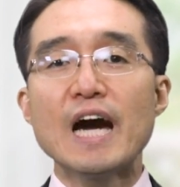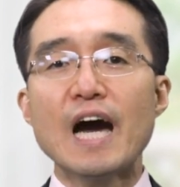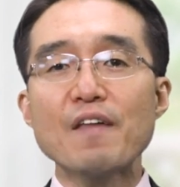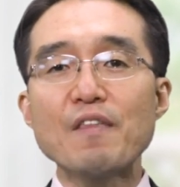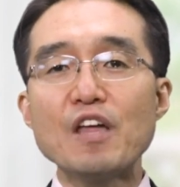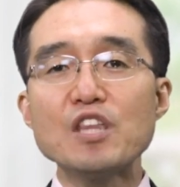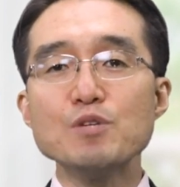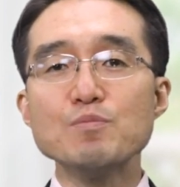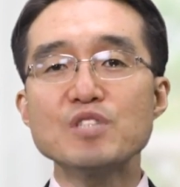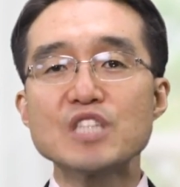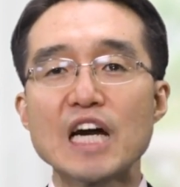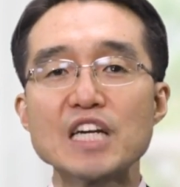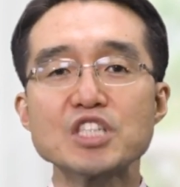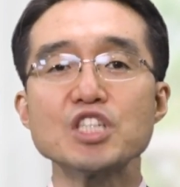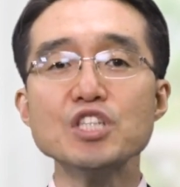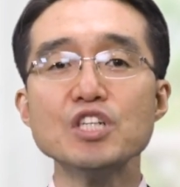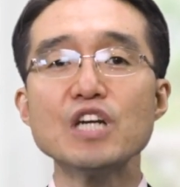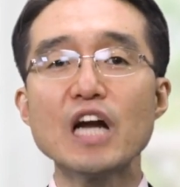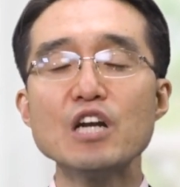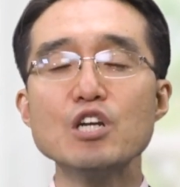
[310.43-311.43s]
하나님
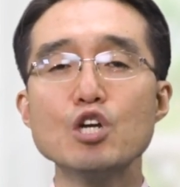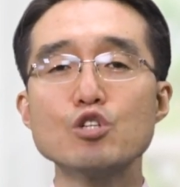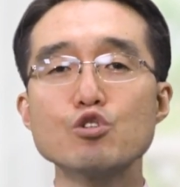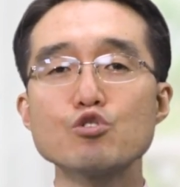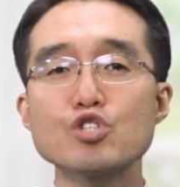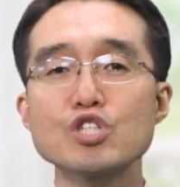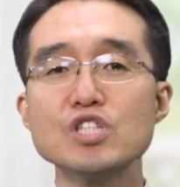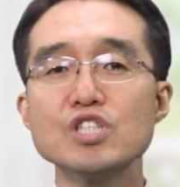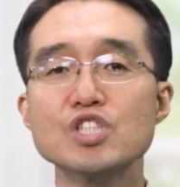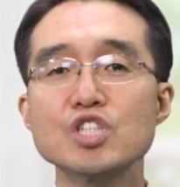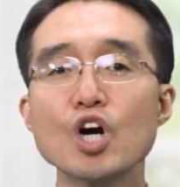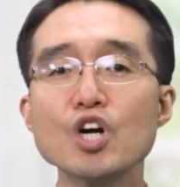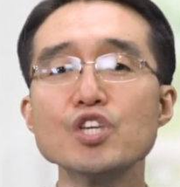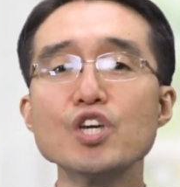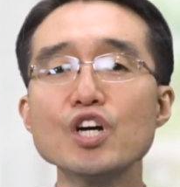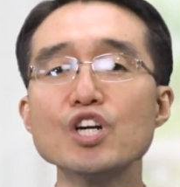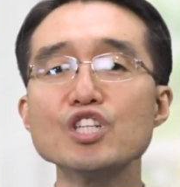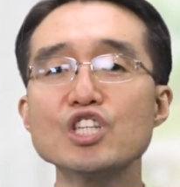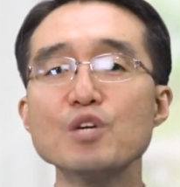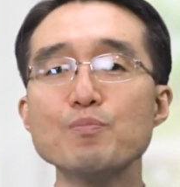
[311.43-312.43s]
자신을 알려주신
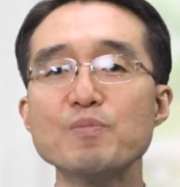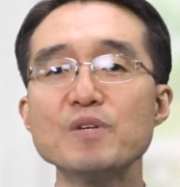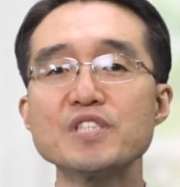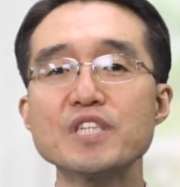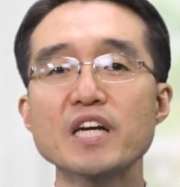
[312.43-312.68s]
성경을 깊이